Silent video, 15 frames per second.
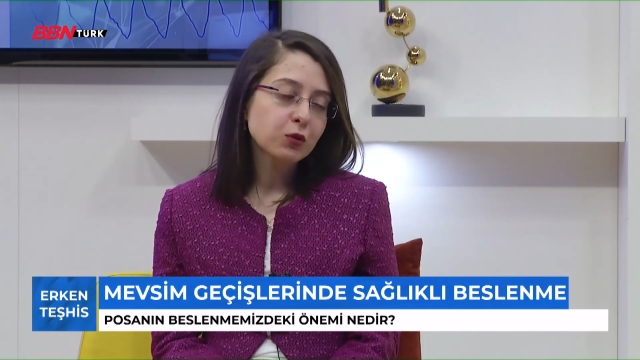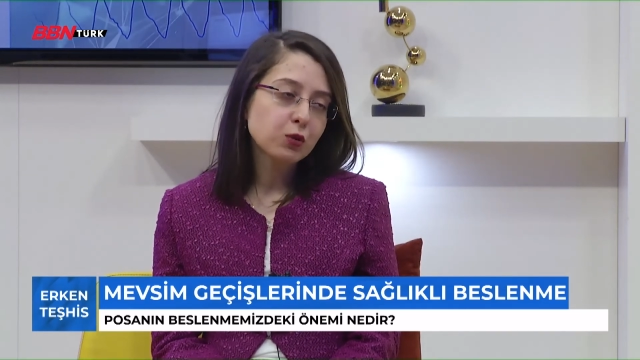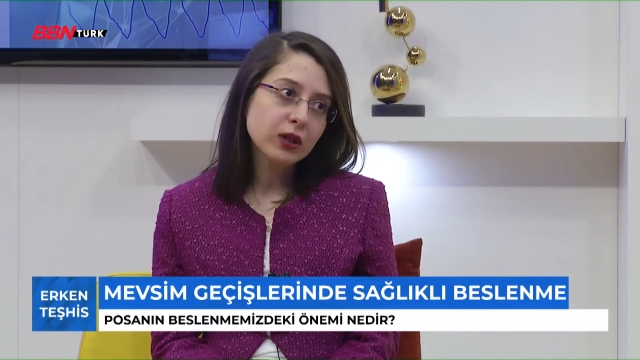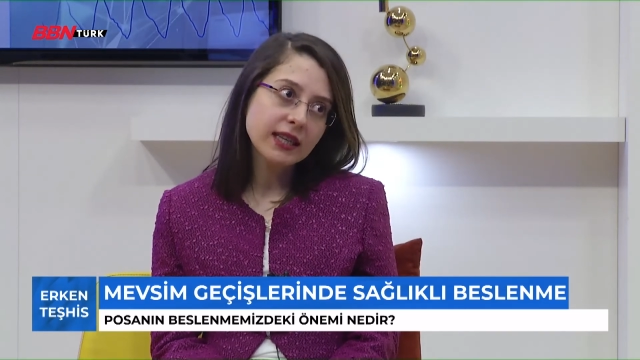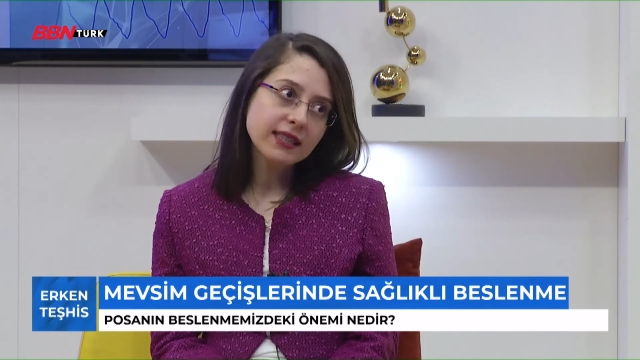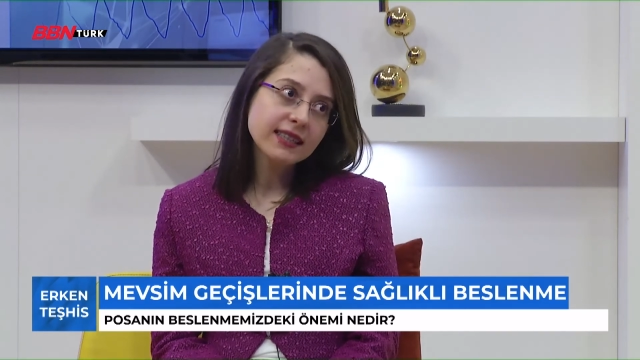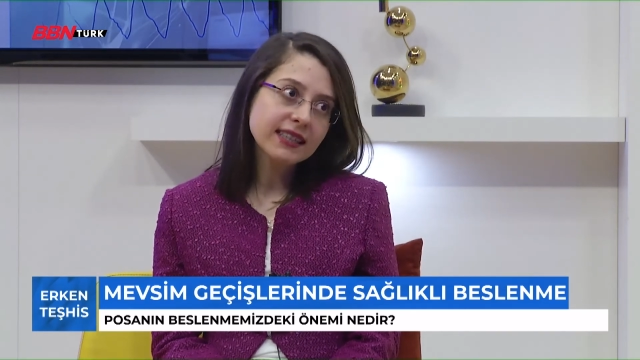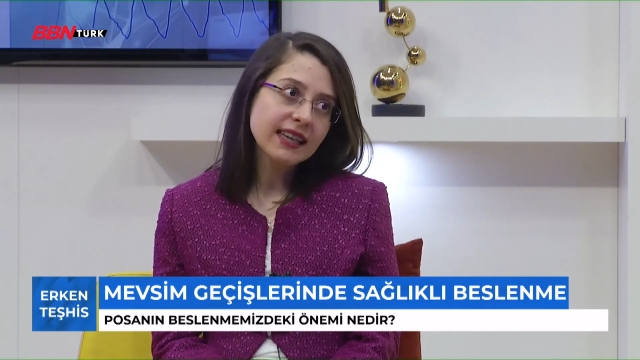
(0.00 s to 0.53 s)

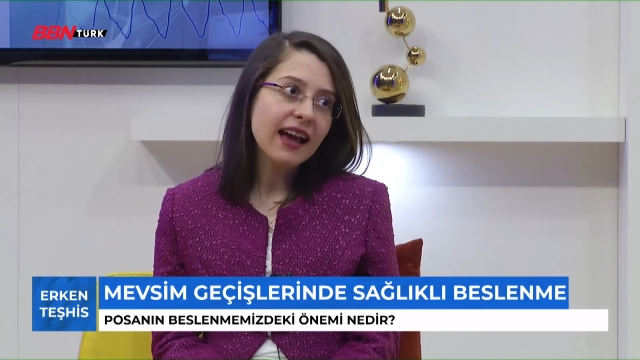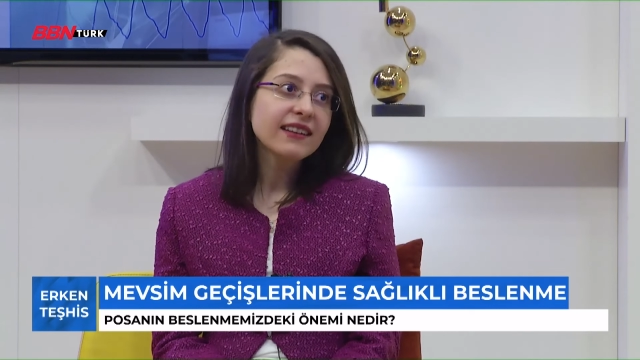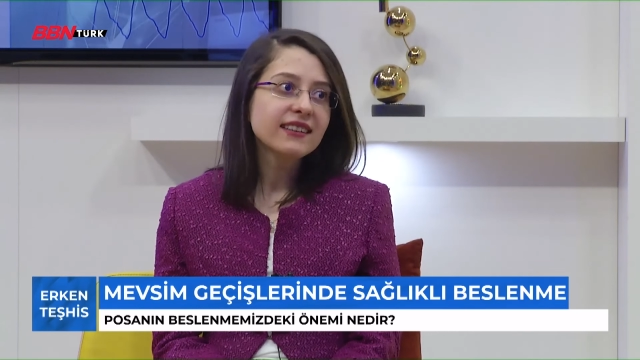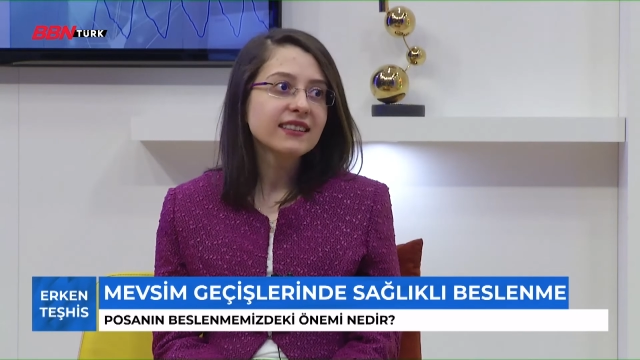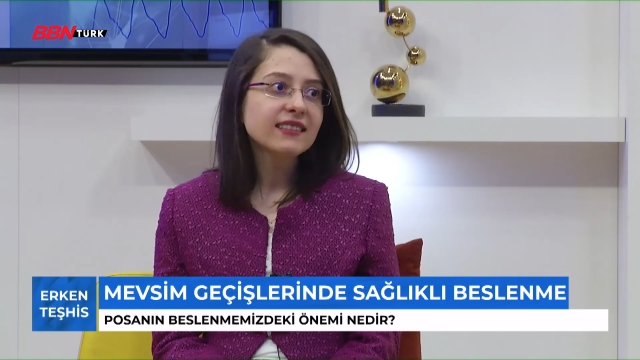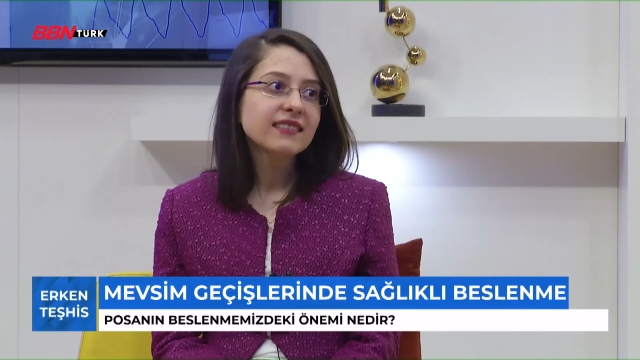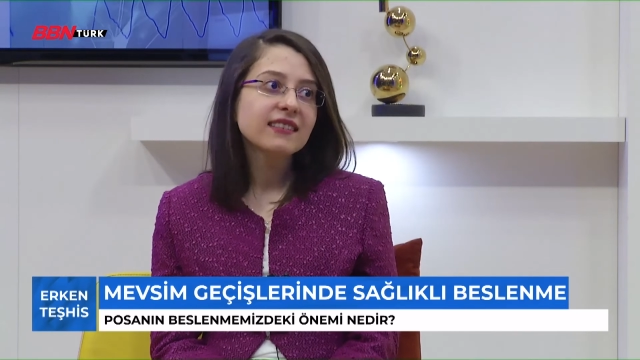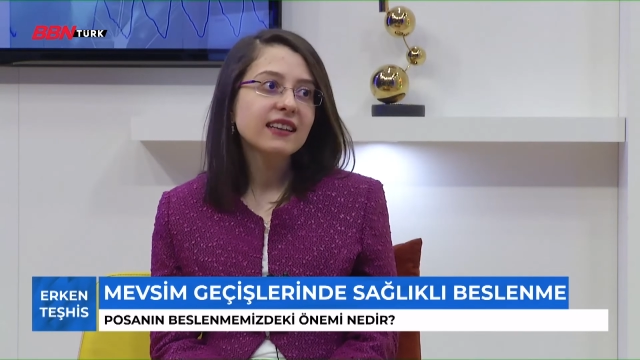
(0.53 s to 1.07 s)
tüketirken
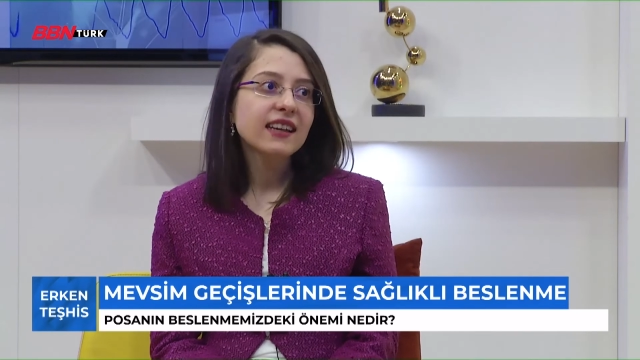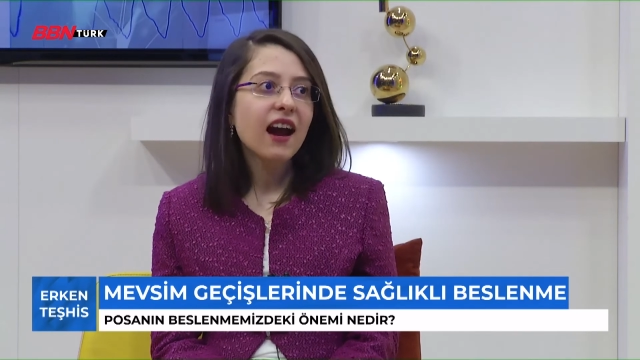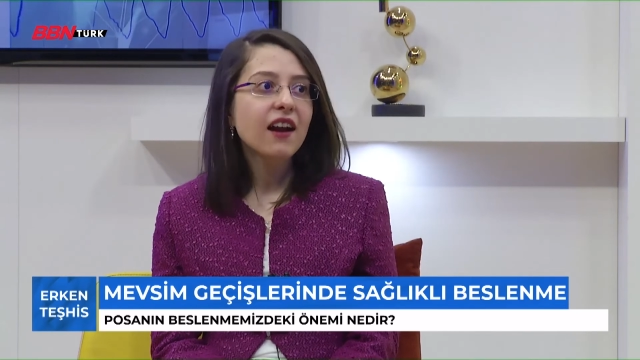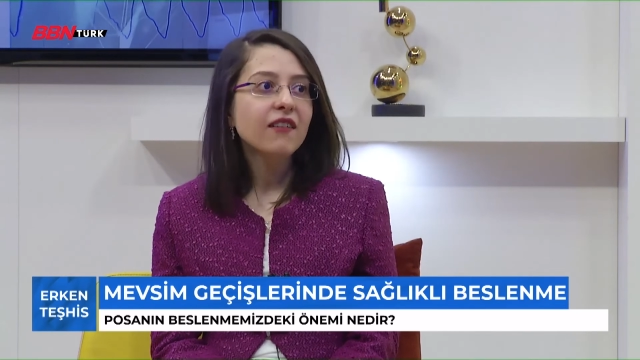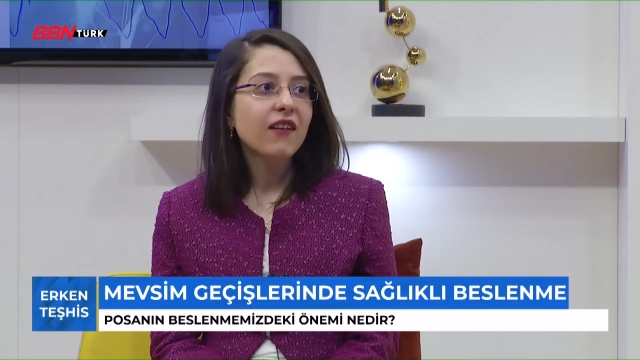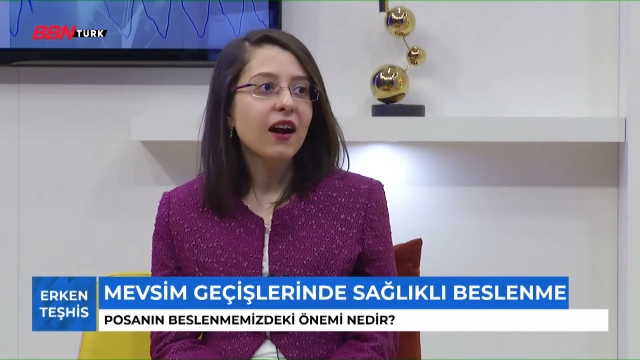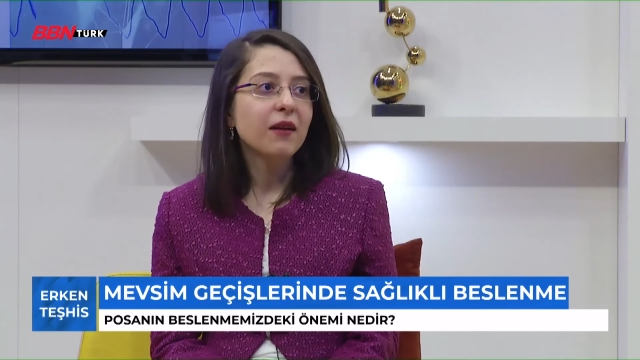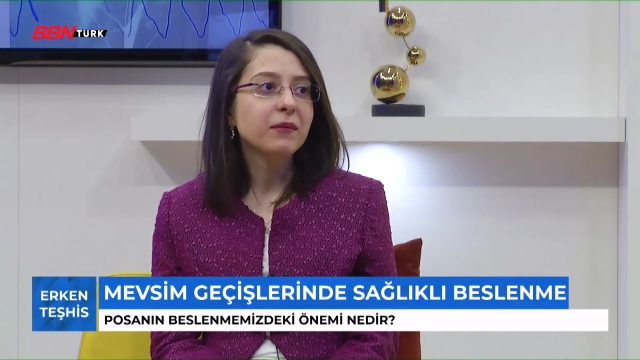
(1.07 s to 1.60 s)
yanında
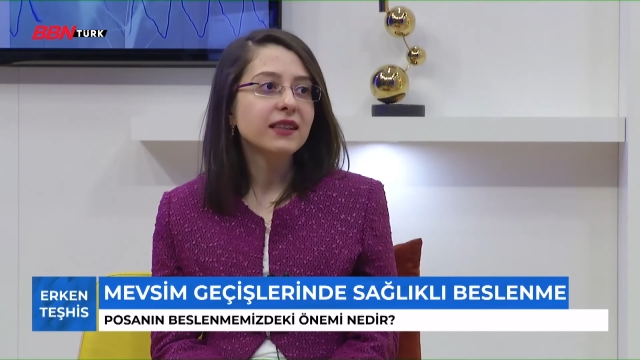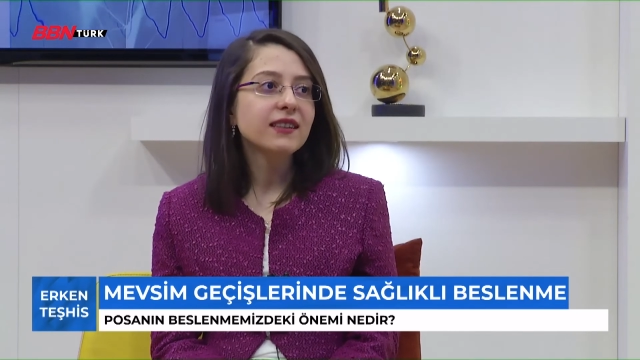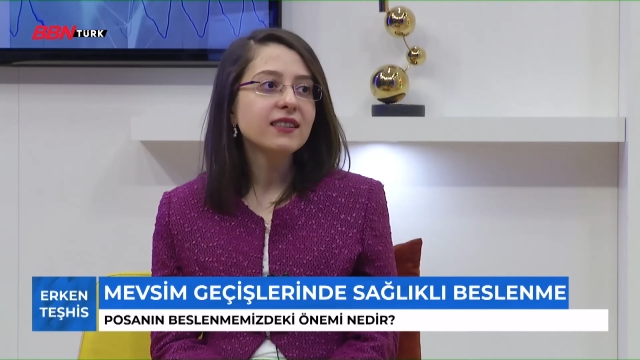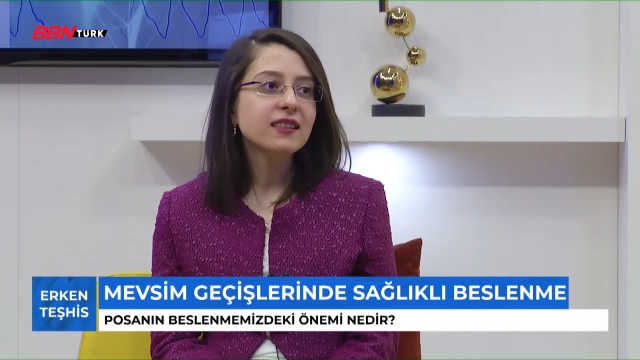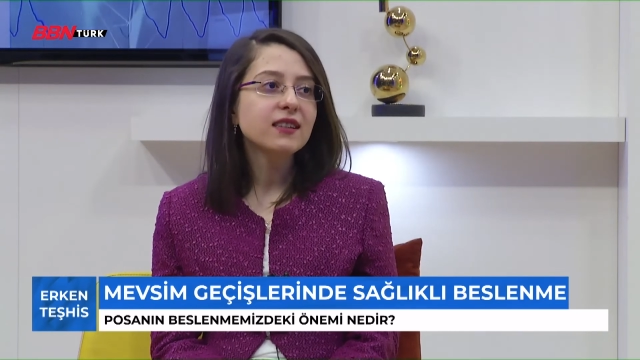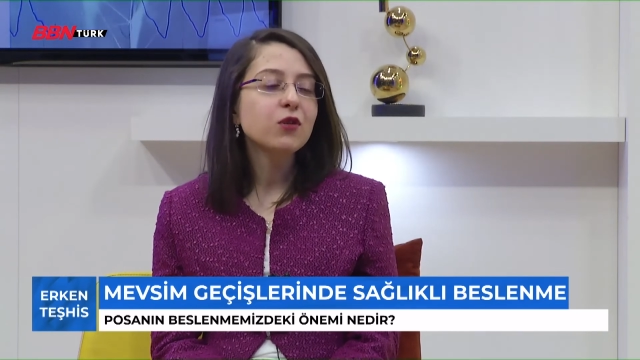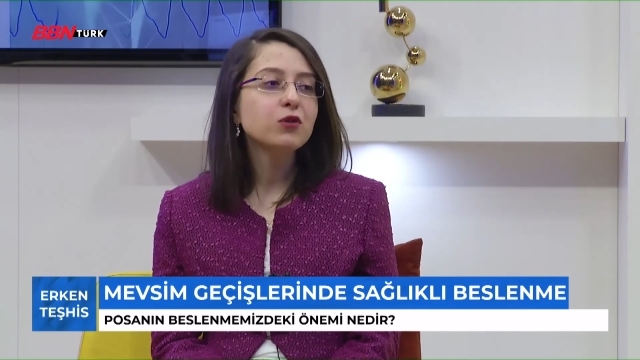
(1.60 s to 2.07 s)
yer vermeniz